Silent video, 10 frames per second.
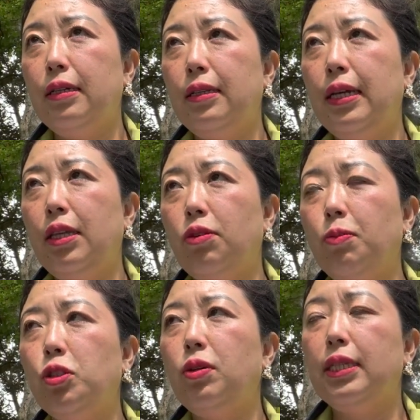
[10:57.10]
なんだろう、
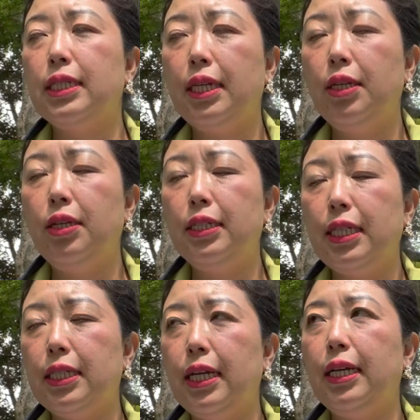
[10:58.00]
もちろん私は医
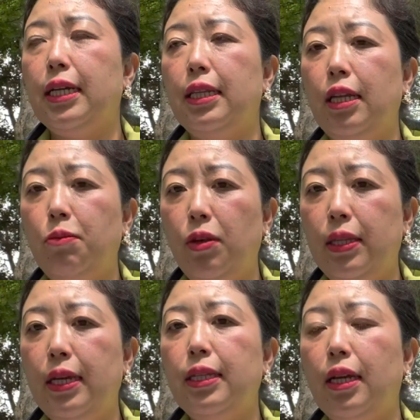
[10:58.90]
者じゃないから何も言
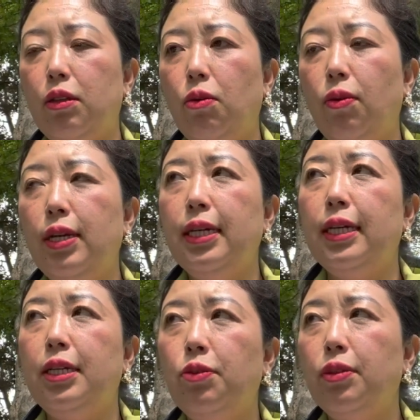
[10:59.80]
えないんだけど、なん
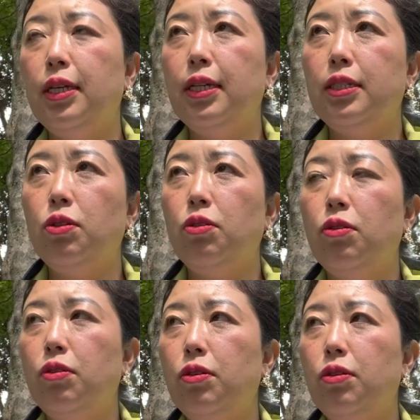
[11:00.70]
かいろんな、そ
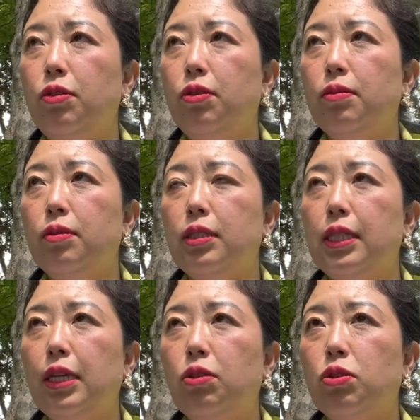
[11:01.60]
の、
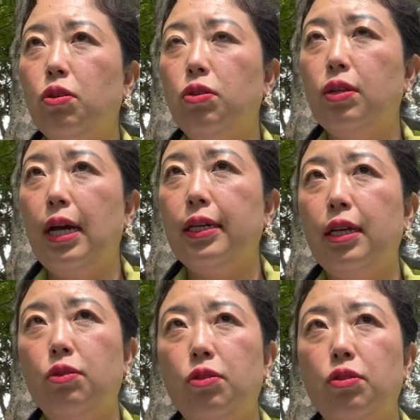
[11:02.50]
ちらっとそういう関
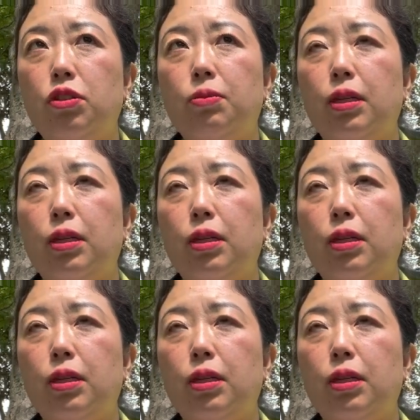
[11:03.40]
係の YouTube